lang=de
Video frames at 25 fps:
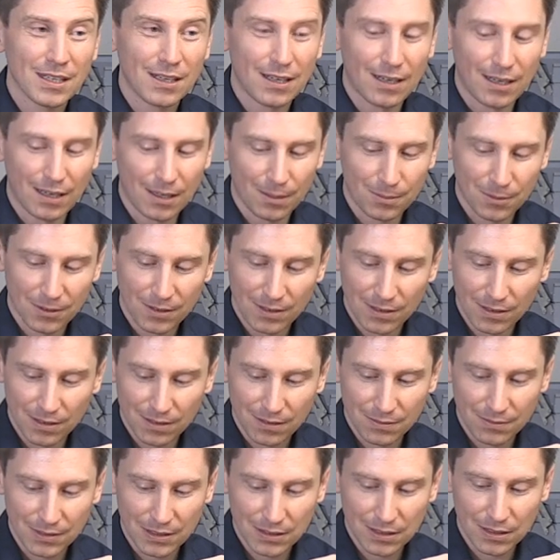
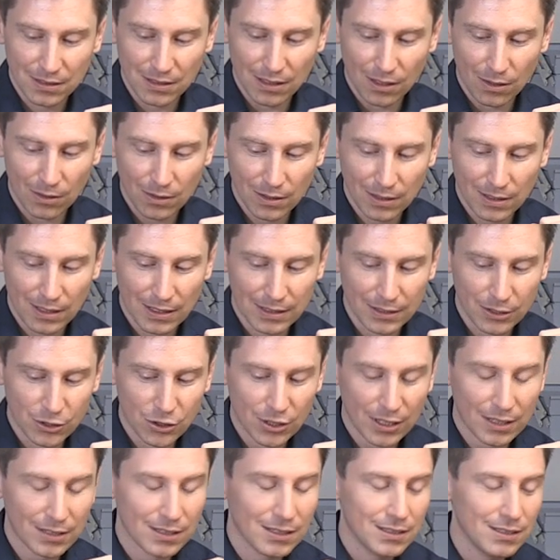aber wir sind auch eine
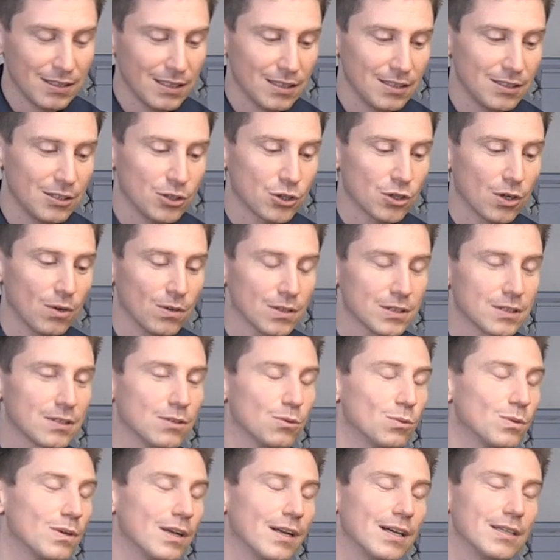Stadt, in der die Chancen
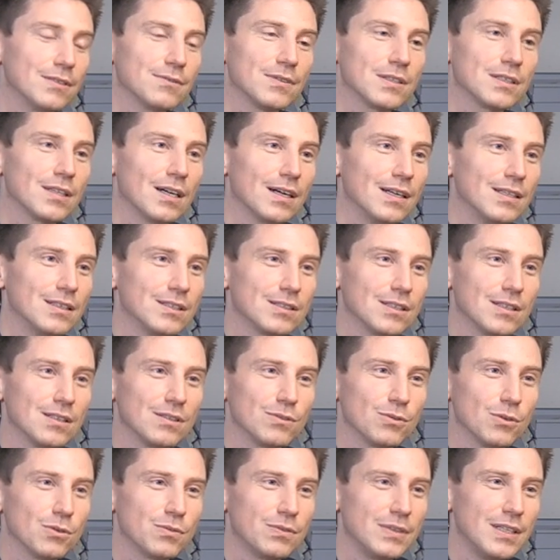ungleich verteilt
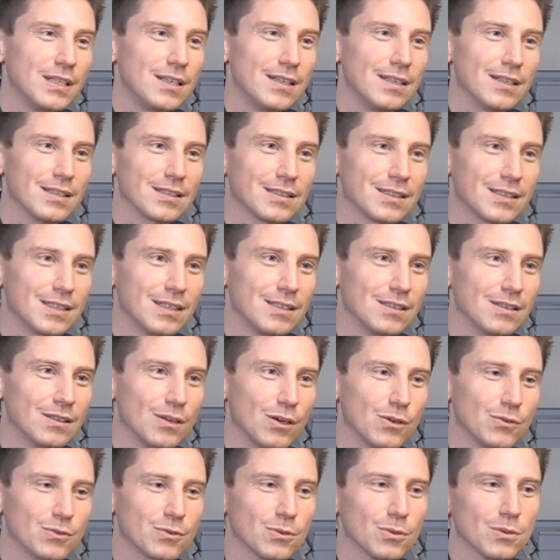sind, wo viele Kinder
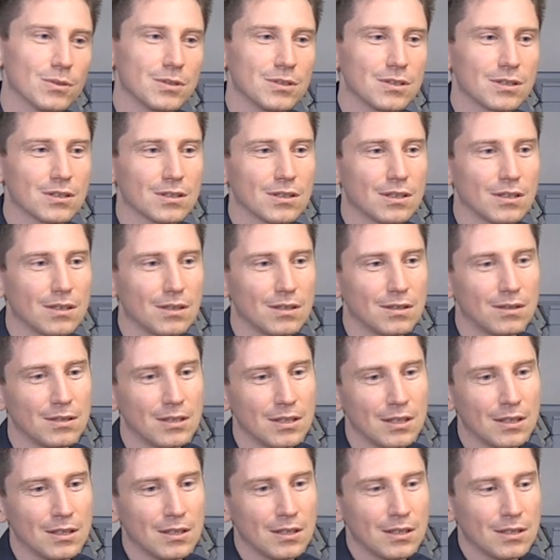aufgrund äh,
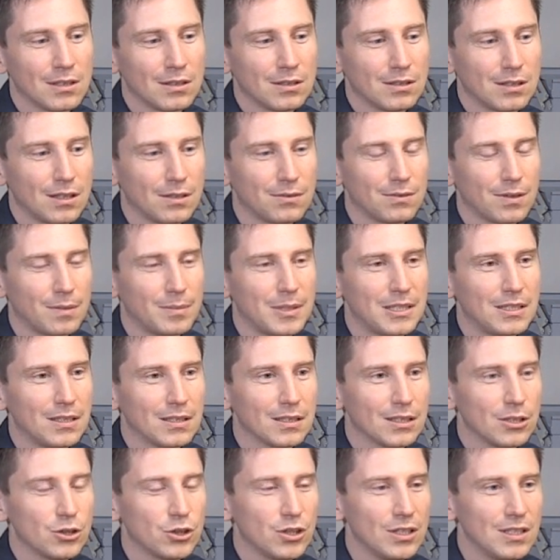der
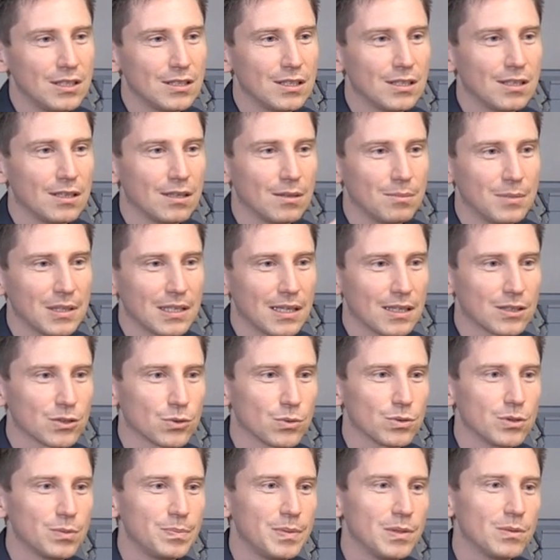Familiengeschichte, der
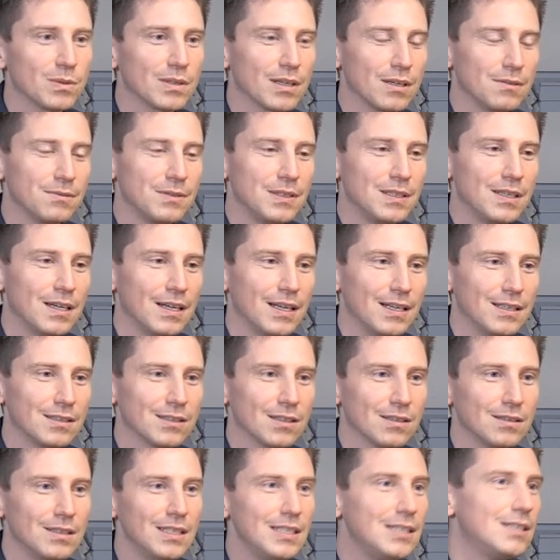Migrationsbiografie der
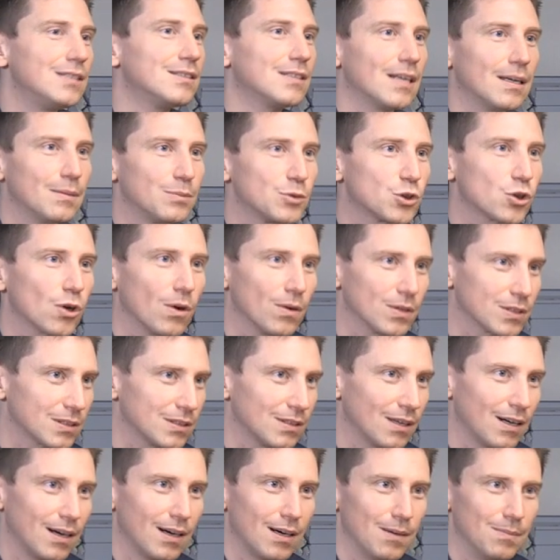Eltern nicht dieselben
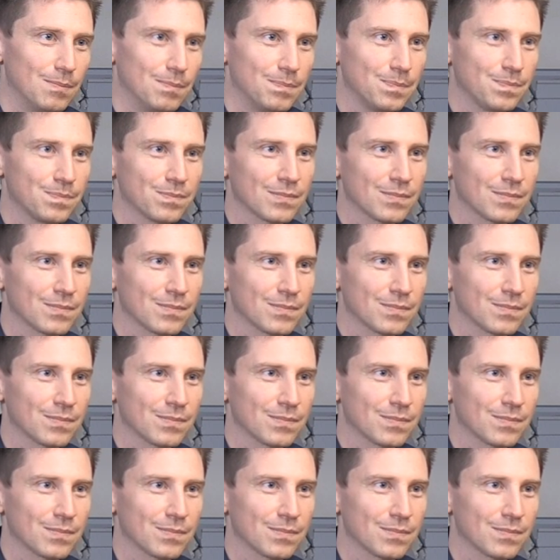Chancen haben.